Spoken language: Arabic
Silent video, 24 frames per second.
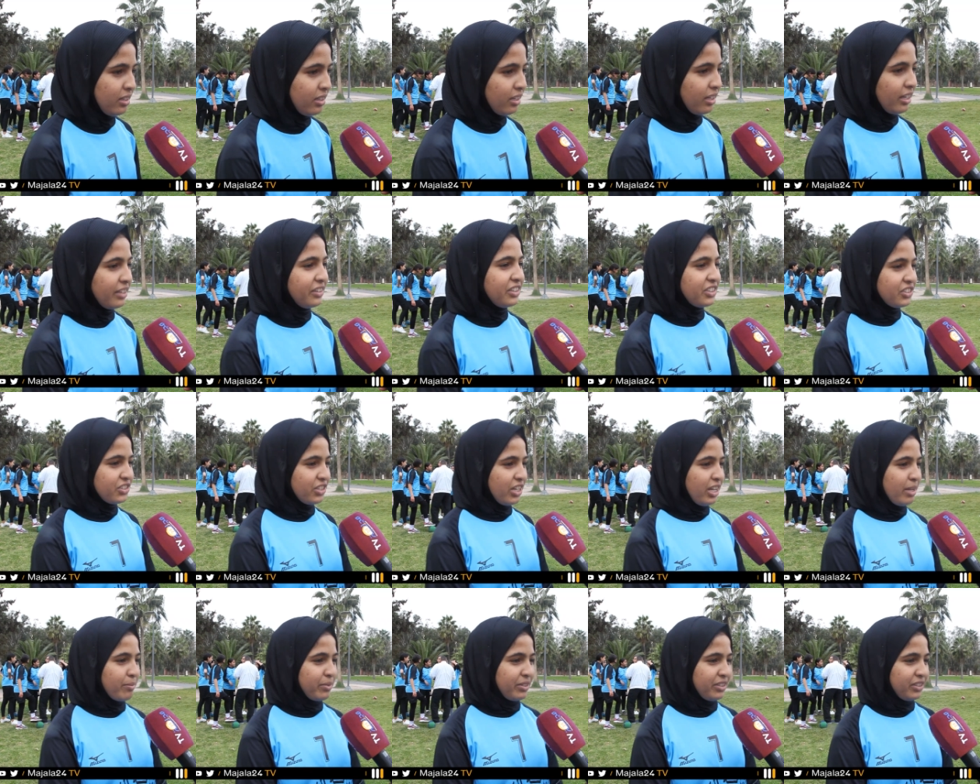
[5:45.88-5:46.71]
خديجة
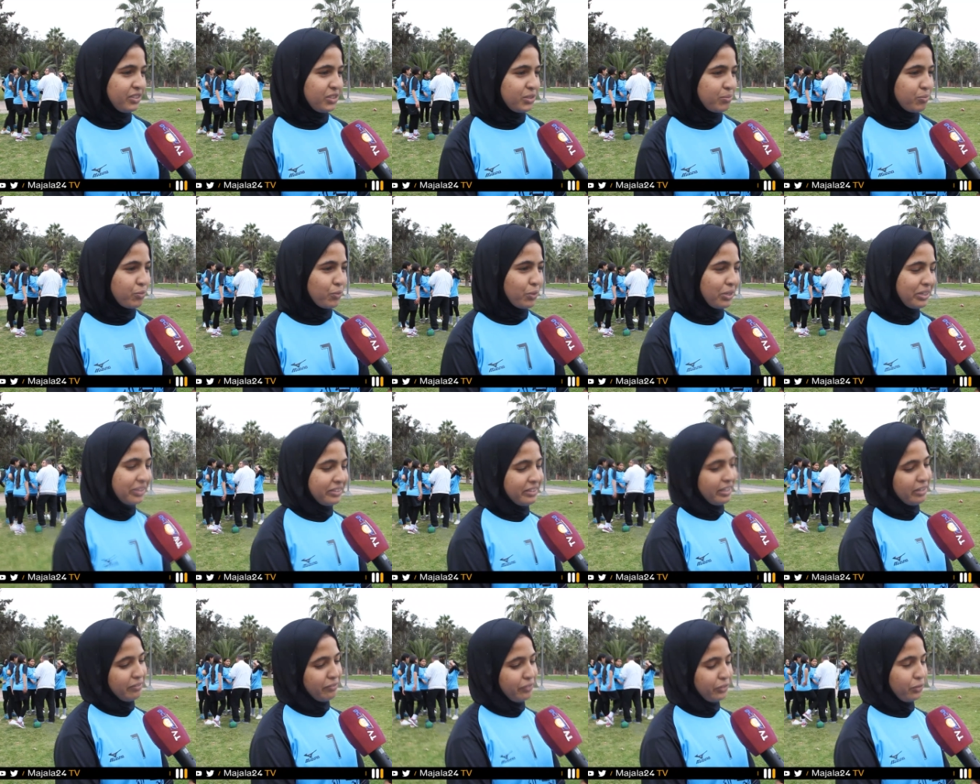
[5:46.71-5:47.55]
حمريش من
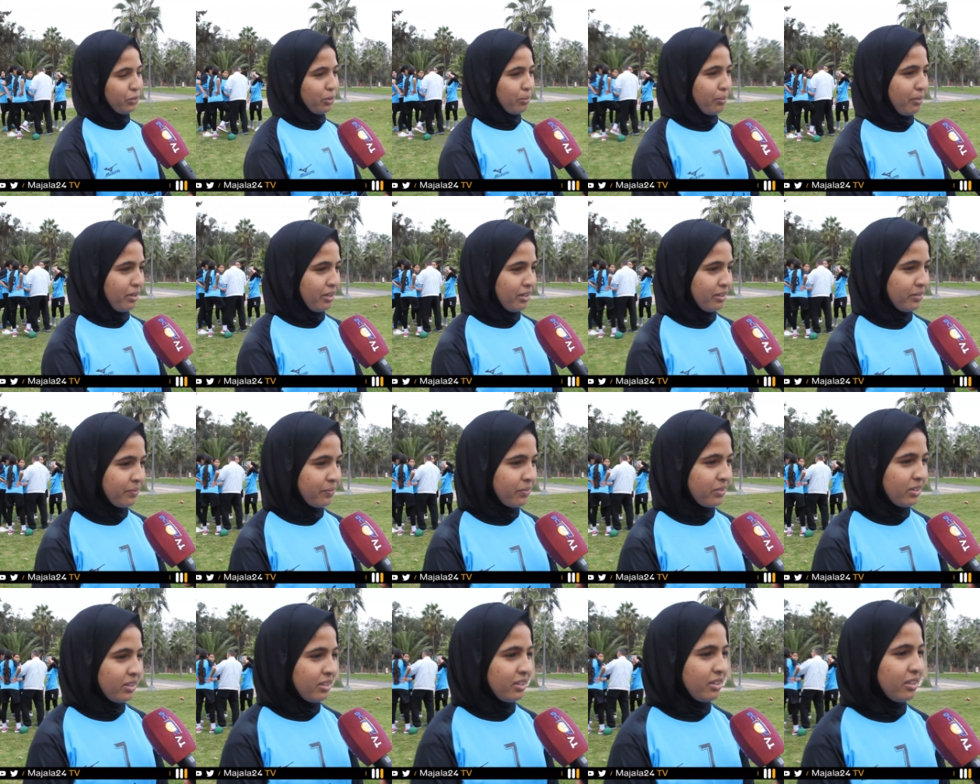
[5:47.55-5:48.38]
مواليد 2004
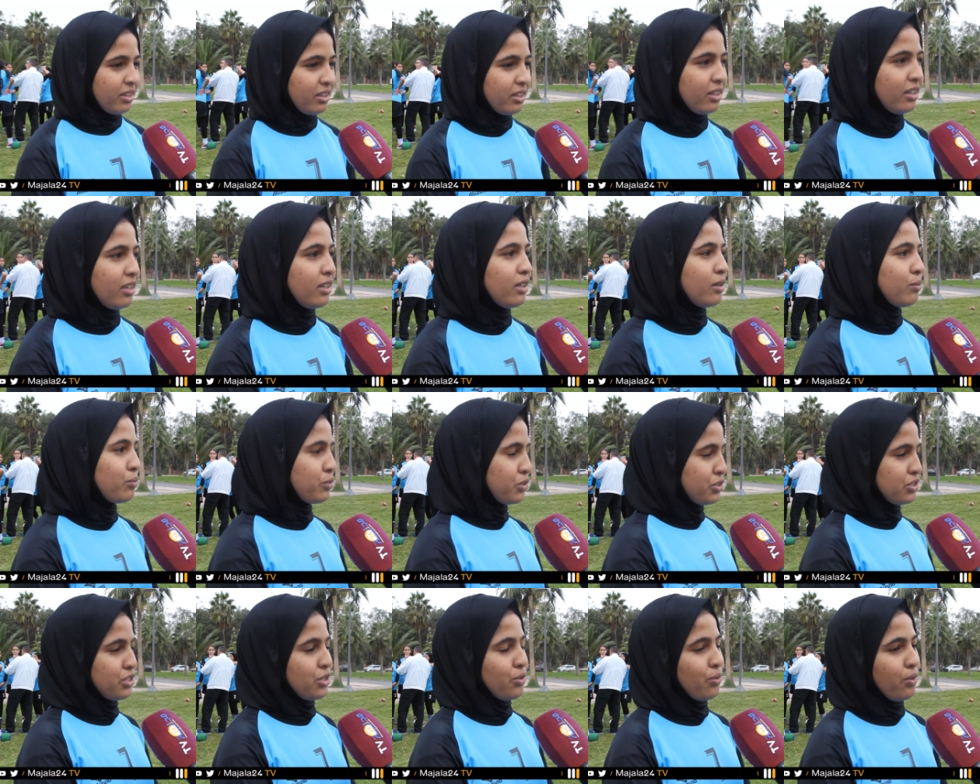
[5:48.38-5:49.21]
آه،
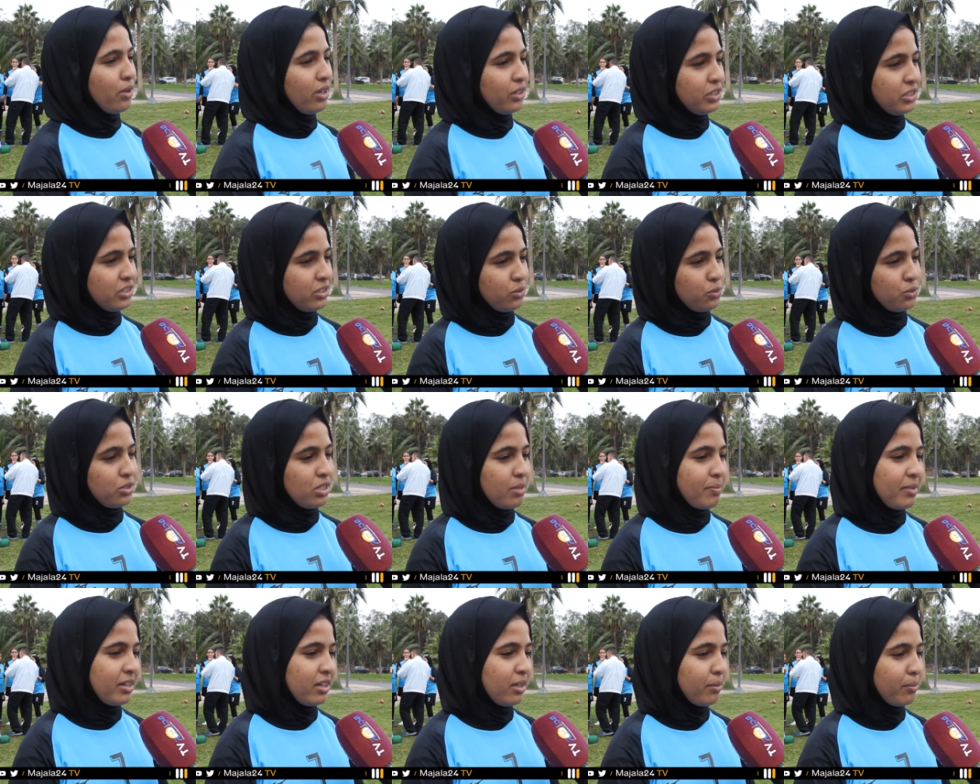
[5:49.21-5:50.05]
مستوى
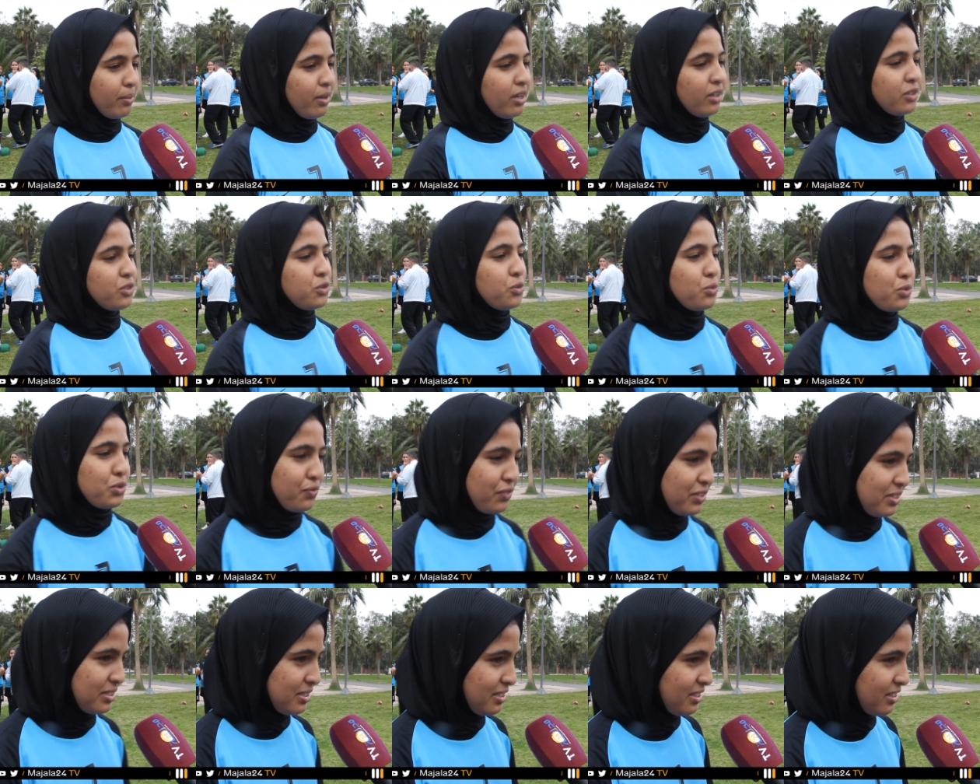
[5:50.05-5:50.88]
دوزيام اني باك سيونس
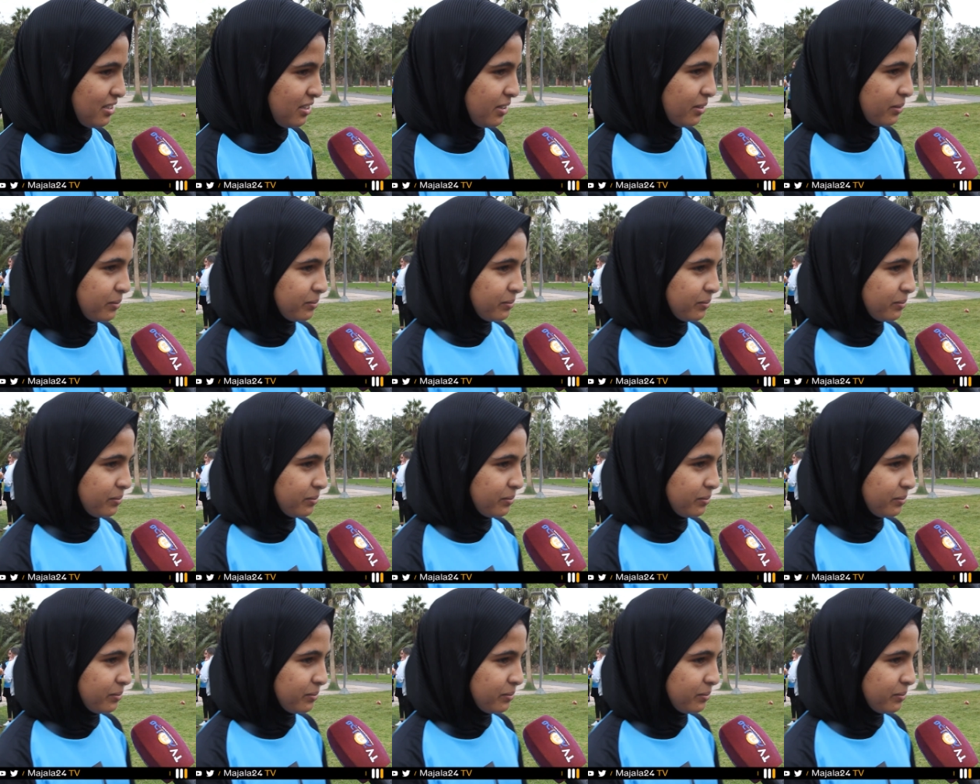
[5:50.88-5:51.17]
فيزيك